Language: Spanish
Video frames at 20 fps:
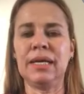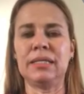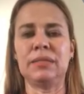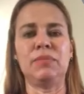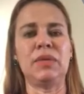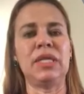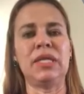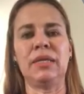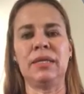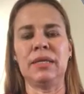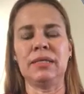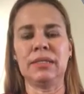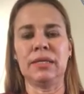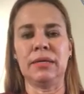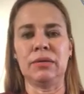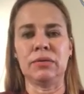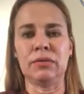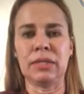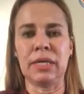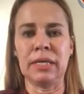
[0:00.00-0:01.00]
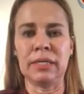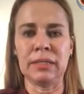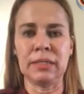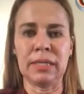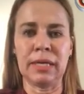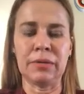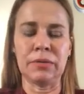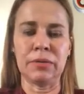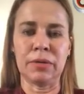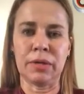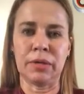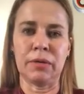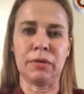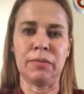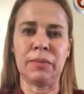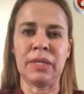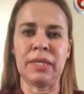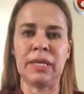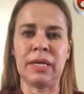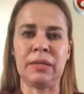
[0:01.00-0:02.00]
las medidas que nos han estado
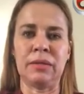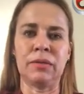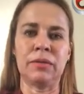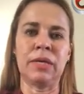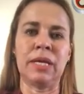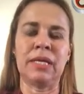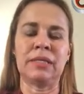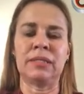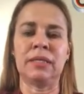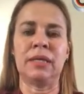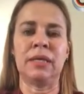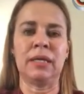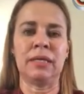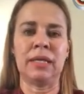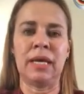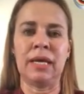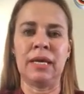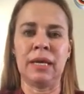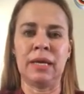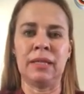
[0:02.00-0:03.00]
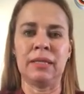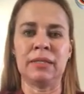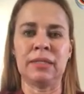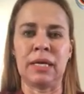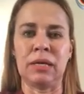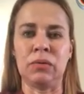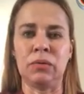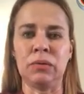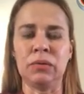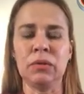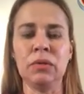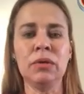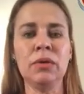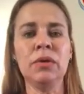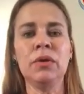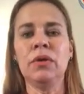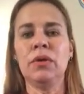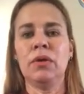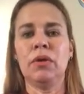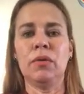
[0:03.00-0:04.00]
recomendando de la Secretaría de Salud
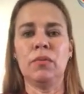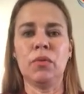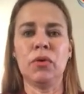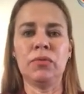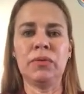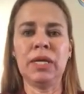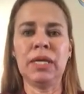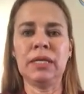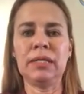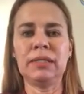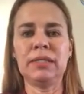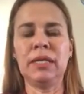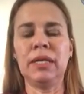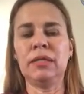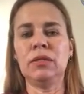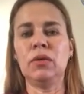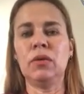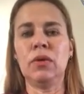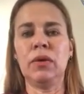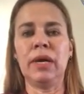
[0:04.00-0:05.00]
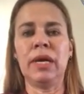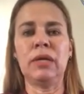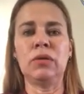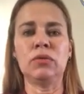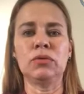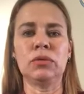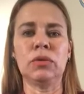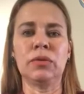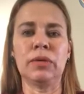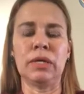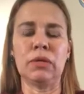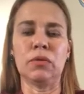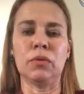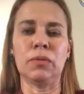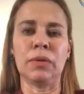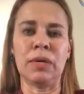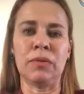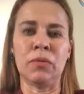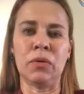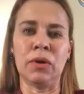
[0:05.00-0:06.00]
como viene siendo el uso del
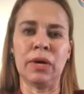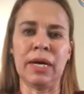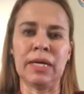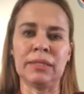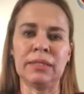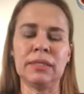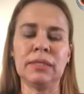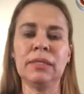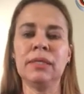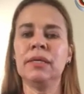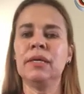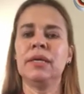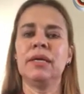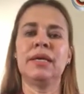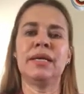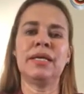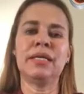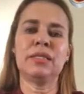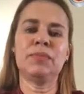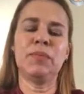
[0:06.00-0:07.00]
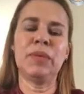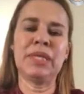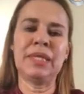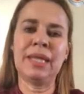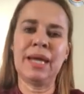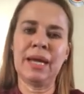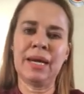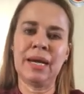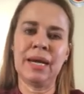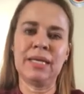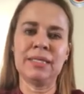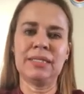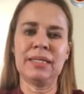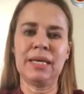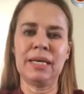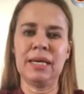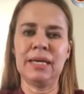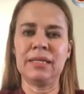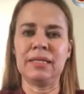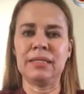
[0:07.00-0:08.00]
cubrebocas, respetar la
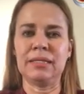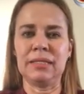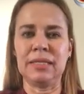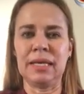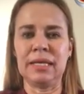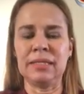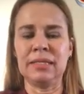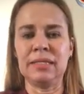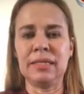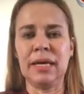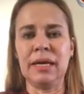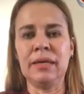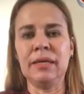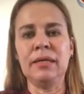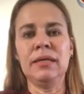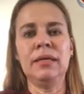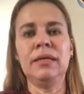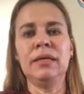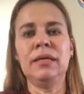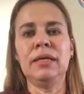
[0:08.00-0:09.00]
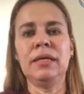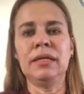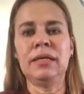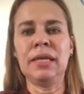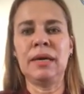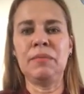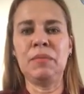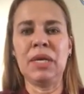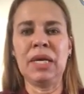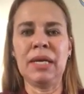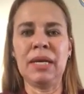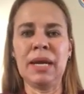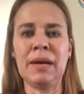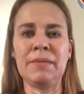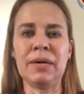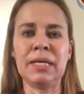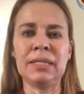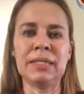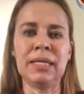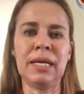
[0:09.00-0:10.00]
sana distancia y también
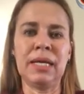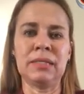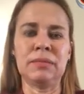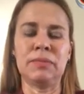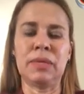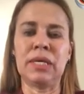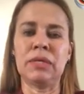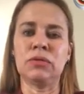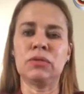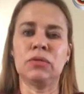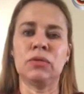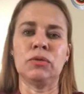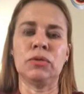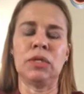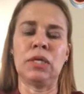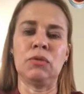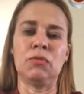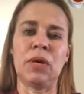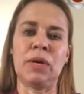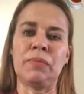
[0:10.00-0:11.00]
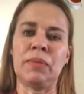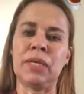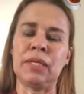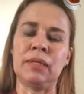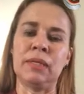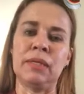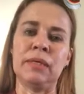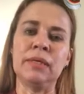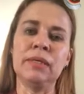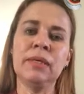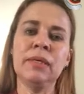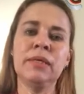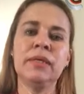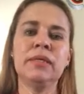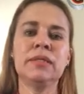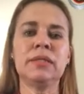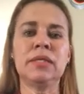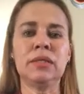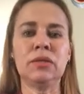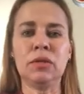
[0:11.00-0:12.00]
lavarse las manos continuamente.
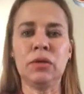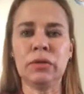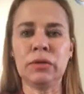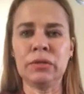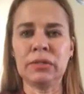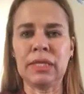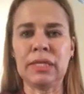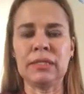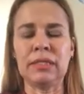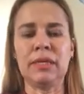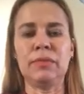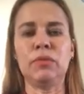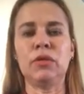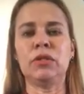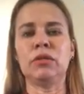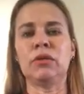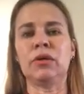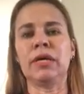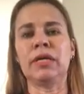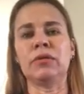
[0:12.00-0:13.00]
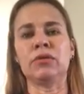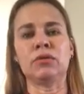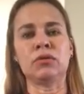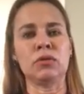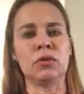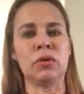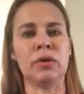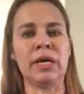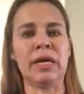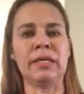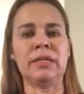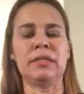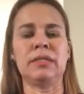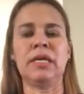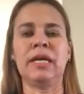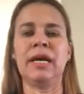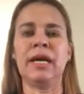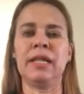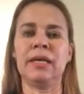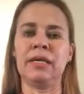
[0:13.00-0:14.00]
Si todos hacemos lo que nos toca,
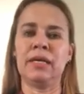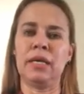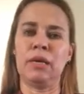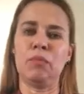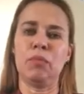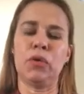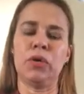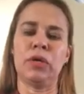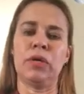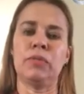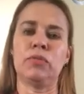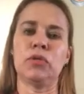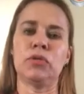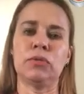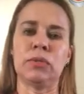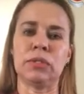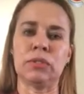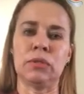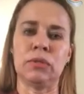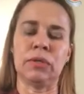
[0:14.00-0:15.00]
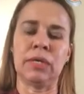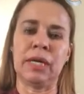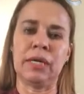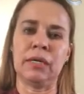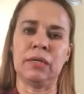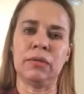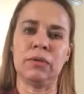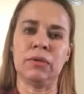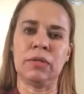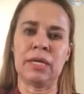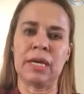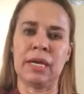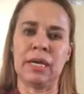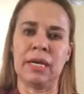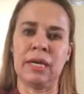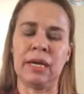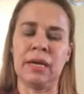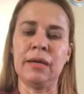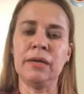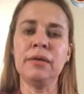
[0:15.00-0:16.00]
si cada quien ponemos nuestro granito de
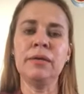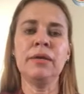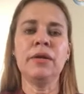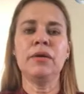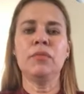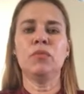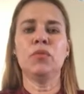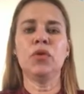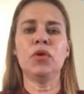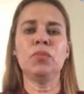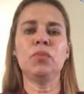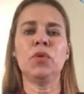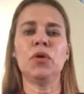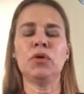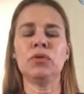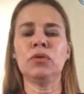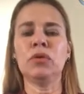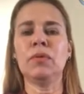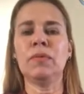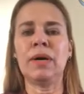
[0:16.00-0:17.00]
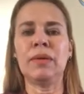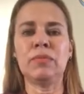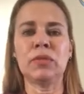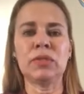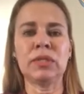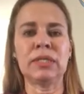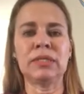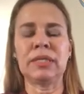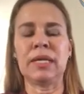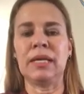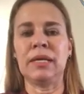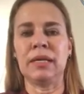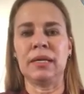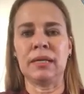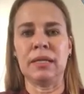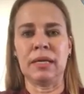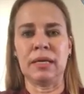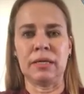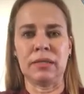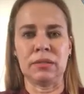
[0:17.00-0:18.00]
arena, muy pronto vamos a
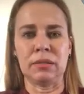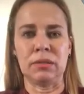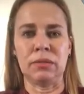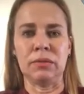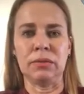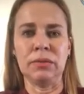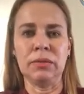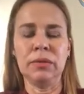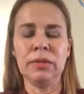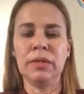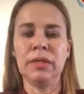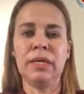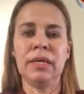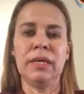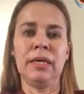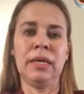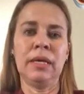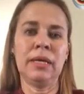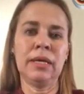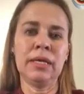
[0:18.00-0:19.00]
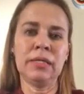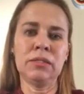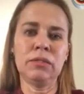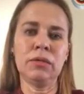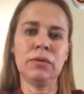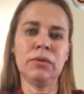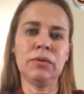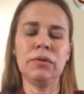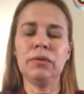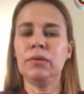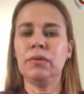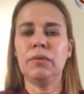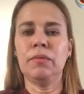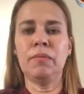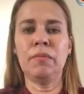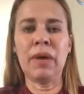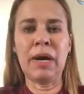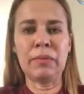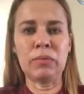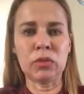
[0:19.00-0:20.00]
salir de esto. En esto
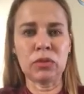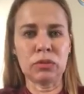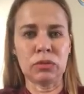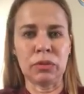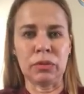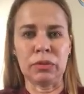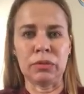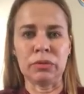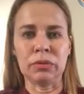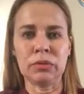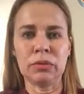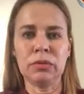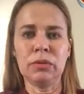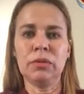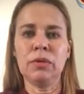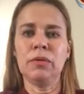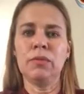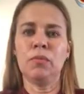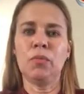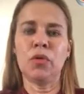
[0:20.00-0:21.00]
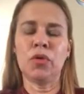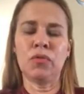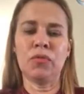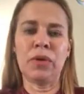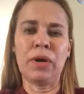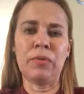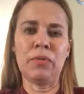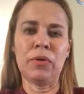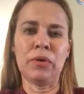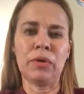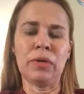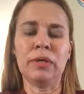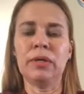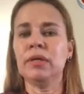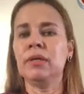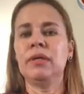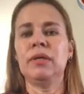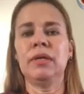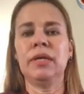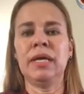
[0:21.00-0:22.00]
vamos todos. Por favor,
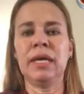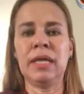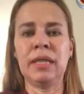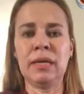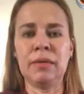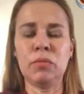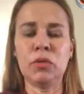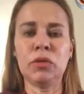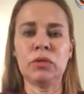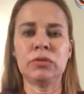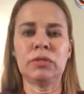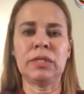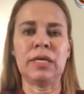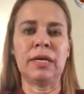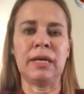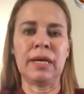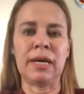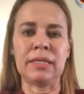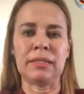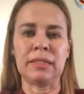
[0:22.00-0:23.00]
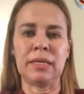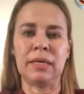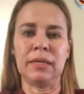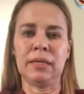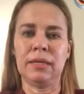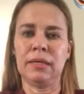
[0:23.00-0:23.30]
quedémonos en casa.